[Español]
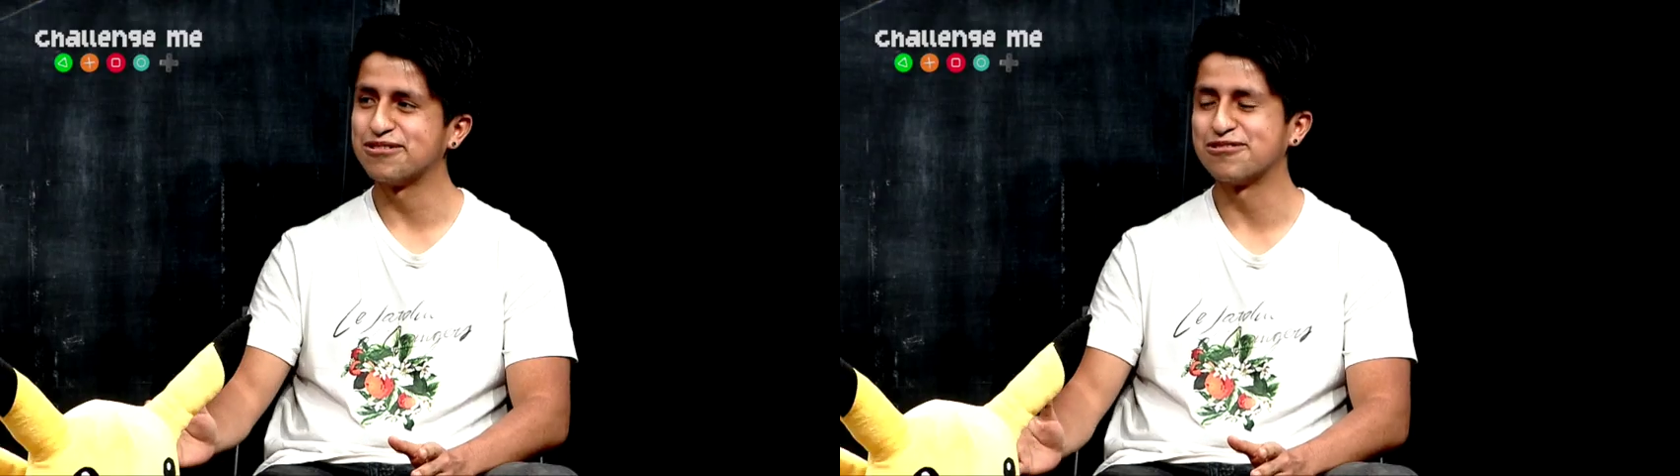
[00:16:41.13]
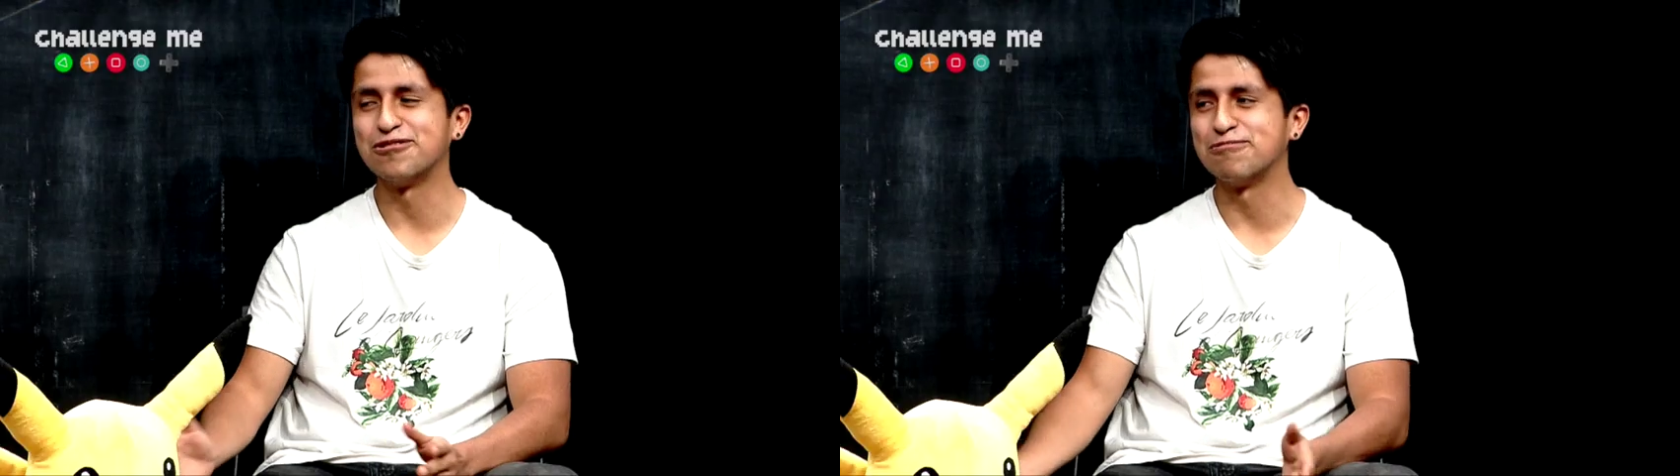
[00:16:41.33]

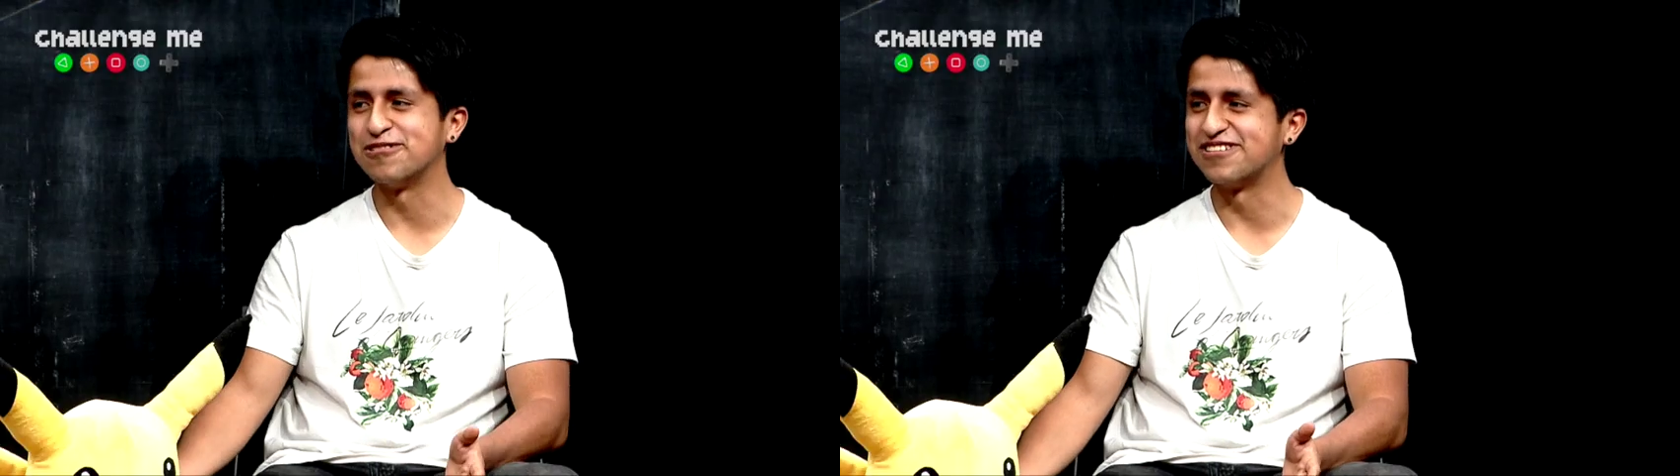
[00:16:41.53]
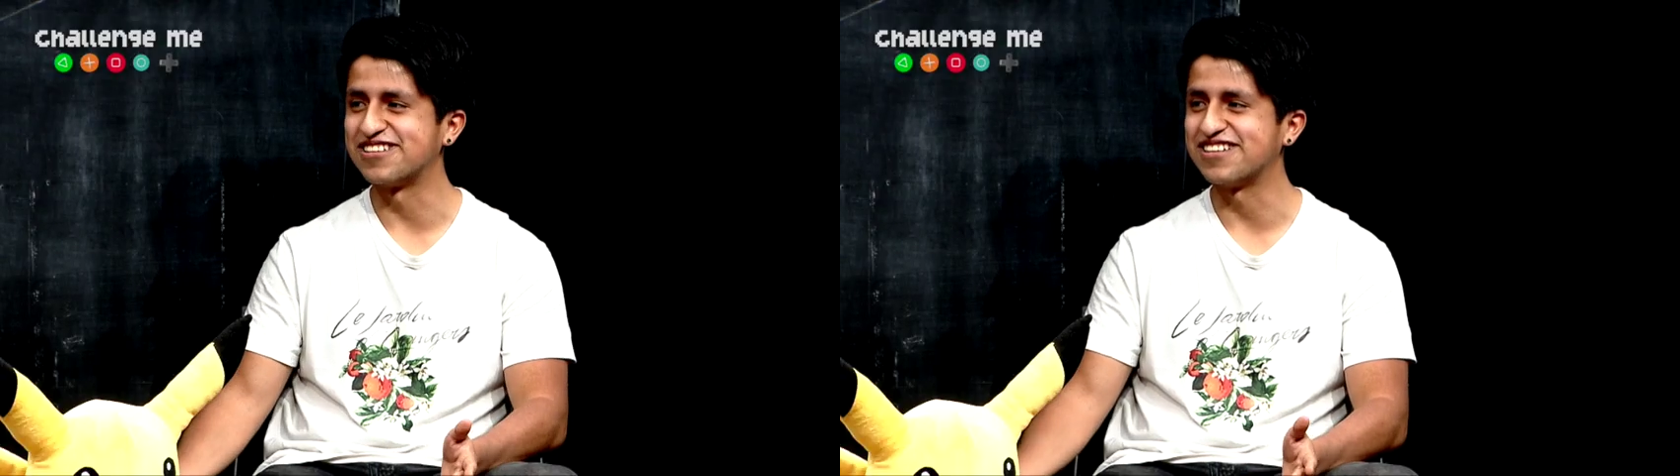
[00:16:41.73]
o
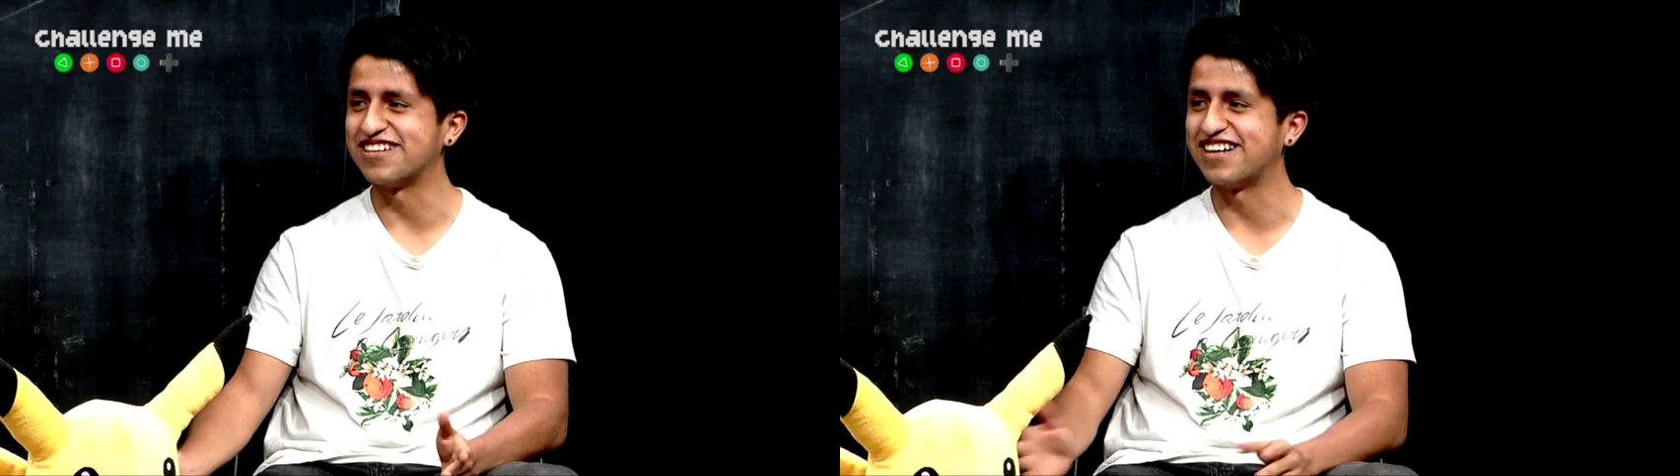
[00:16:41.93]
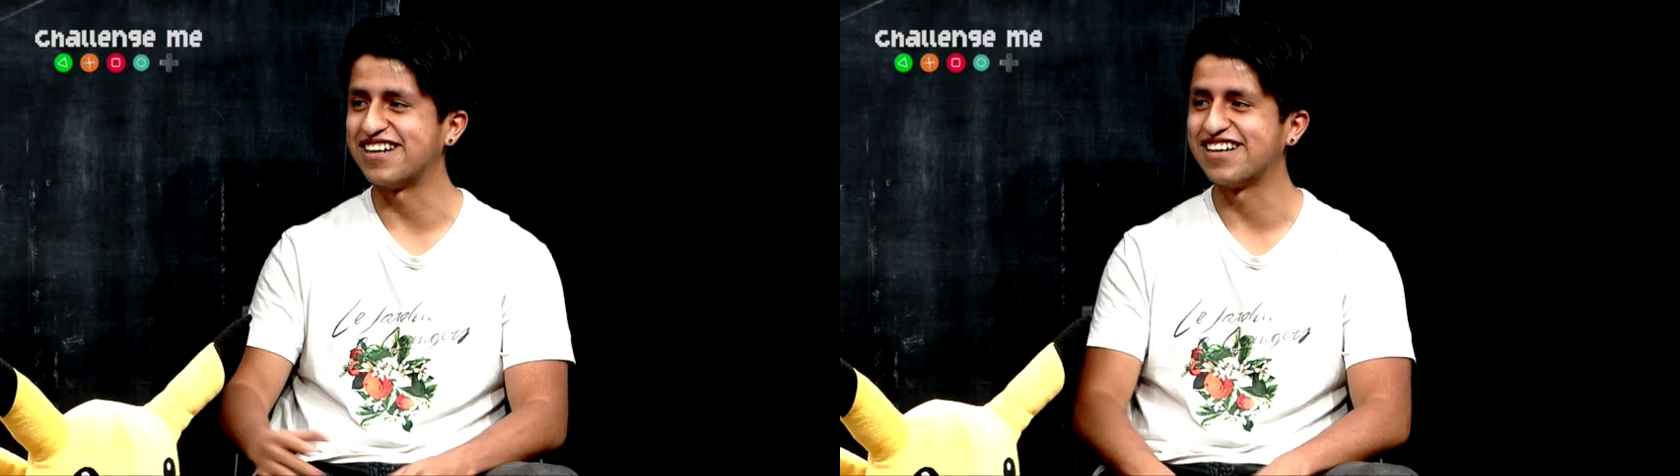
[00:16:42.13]

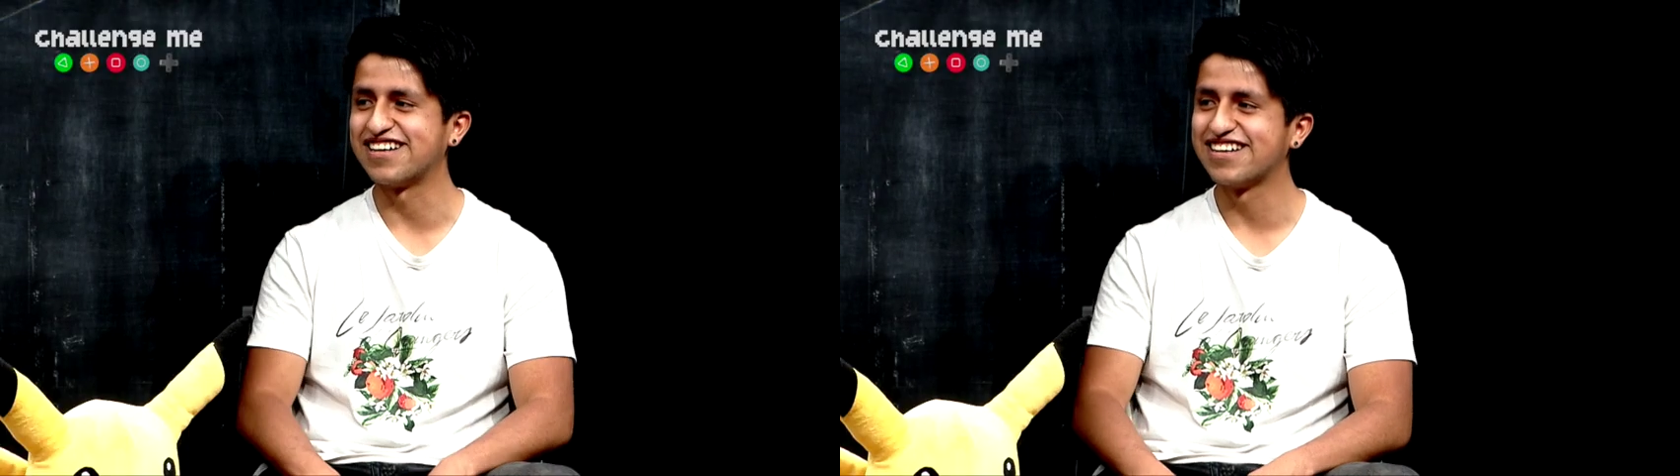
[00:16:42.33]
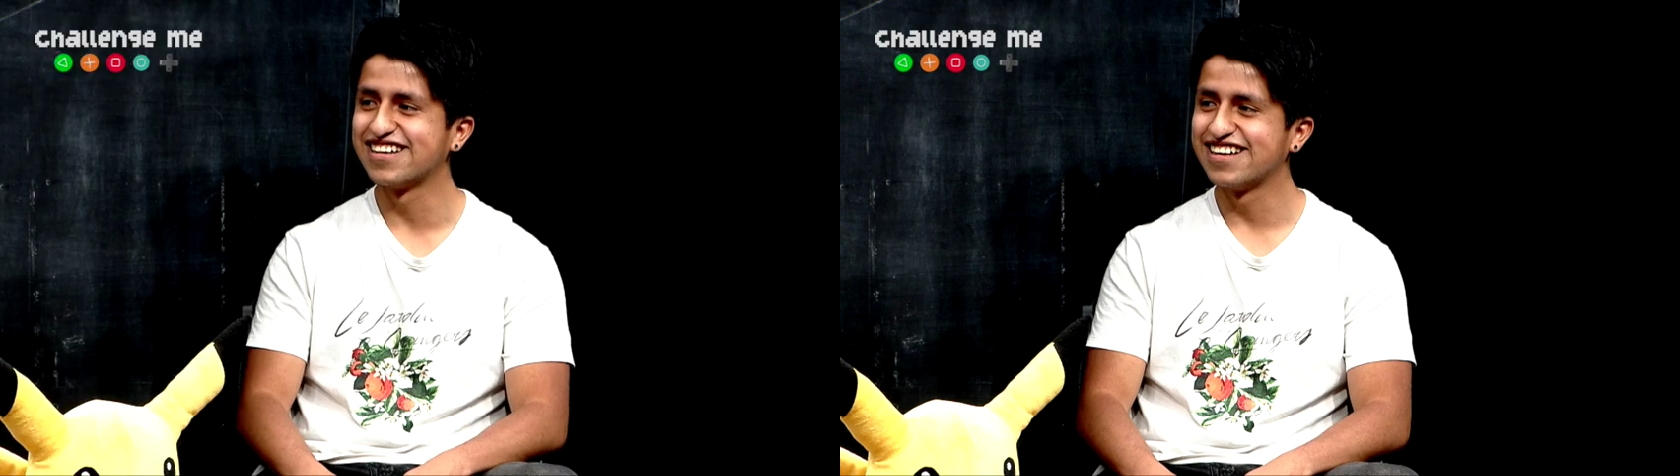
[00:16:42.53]
ponerte
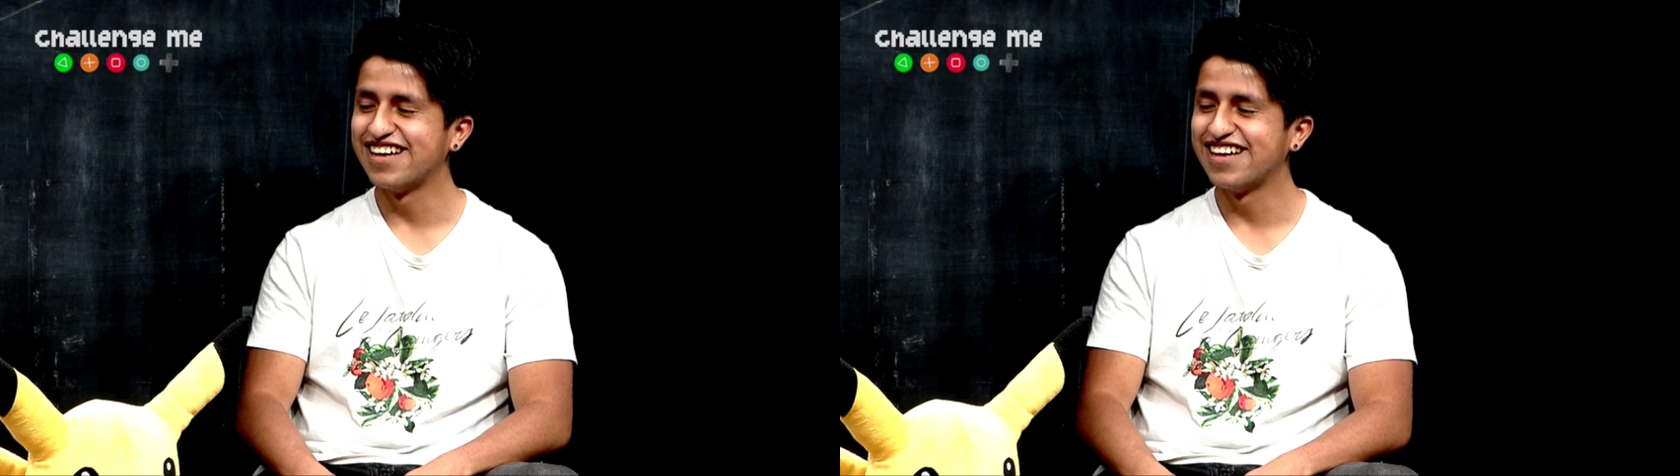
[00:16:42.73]
a